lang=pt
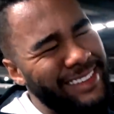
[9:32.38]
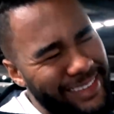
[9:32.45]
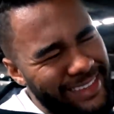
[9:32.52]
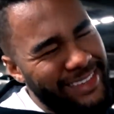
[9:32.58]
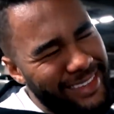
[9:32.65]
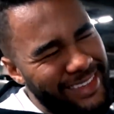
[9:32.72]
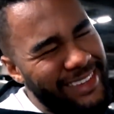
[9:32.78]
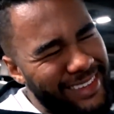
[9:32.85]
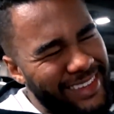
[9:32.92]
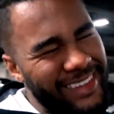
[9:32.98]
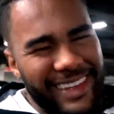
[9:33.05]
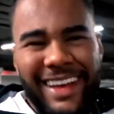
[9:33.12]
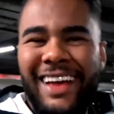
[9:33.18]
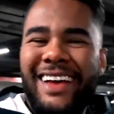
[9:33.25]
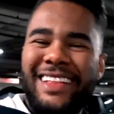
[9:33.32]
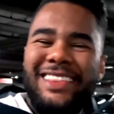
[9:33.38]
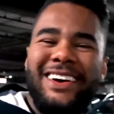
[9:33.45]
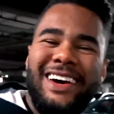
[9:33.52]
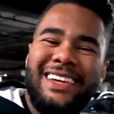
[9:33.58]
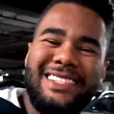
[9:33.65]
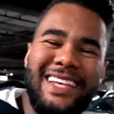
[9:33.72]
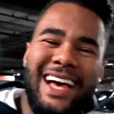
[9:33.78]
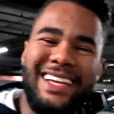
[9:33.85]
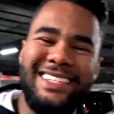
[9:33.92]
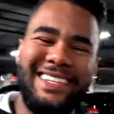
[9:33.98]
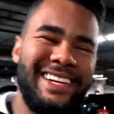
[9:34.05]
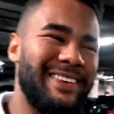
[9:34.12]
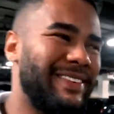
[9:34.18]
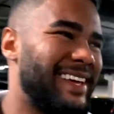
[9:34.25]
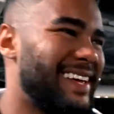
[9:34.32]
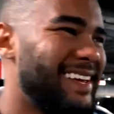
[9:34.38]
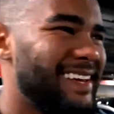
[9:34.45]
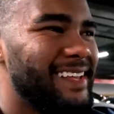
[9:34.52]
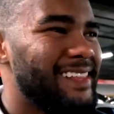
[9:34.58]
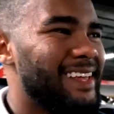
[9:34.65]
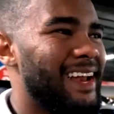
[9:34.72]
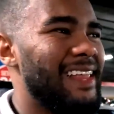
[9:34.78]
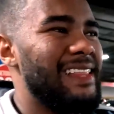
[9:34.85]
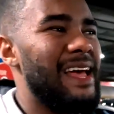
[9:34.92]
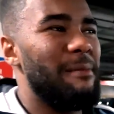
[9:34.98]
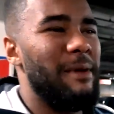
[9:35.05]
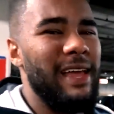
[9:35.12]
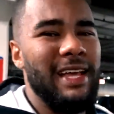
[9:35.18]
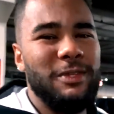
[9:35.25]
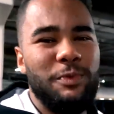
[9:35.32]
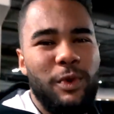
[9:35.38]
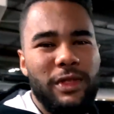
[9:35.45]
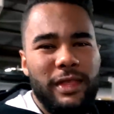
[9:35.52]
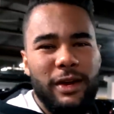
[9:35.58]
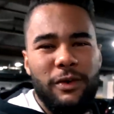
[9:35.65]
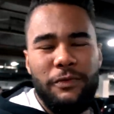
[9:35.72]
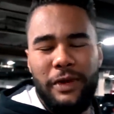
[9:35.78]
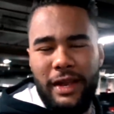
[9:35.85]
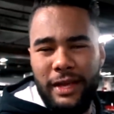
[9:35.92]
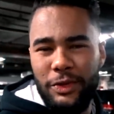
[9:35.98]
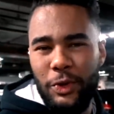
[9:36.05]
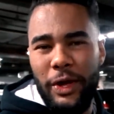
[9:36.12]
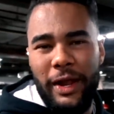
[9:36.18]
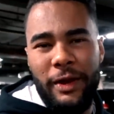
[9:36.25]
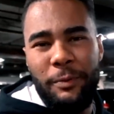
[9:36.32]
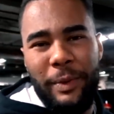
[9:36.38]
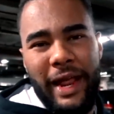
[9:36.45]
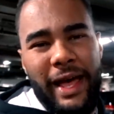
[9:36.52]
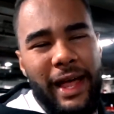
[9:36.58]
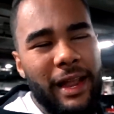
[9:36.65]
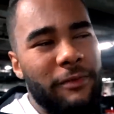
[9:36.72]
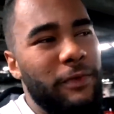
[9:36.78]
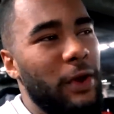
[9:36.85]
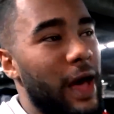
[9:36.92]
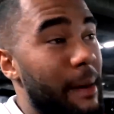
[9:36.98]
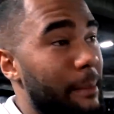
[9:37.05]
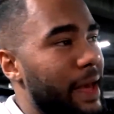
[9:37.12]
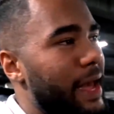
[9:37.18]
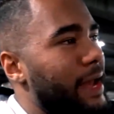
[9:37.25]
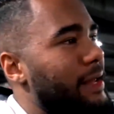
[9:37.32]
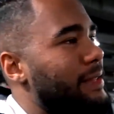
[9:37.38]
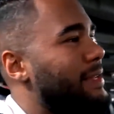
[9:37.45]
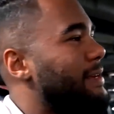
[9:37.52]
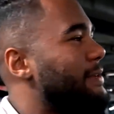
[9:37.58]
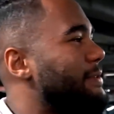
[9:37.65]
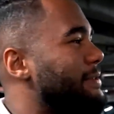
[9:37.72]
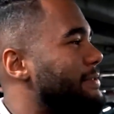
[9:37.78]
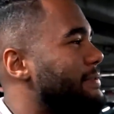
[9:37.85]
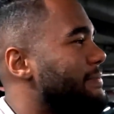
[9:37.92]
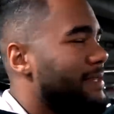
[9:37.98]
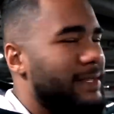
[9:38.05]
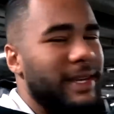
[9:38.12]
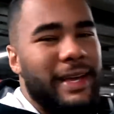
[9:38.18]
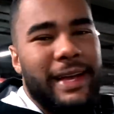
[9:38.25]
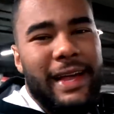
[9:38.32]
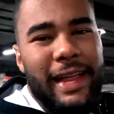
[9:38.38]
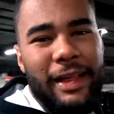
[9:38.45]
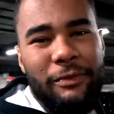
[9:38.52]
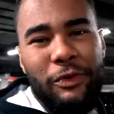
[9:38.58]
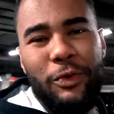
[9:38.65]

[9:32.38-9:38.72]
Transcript: Deu uma risadinha lá? Deu uma risadinha, velho. Ela tá bem, respondeu. Falei tô orando pra ela, falou amém. Então, isso aí, galera.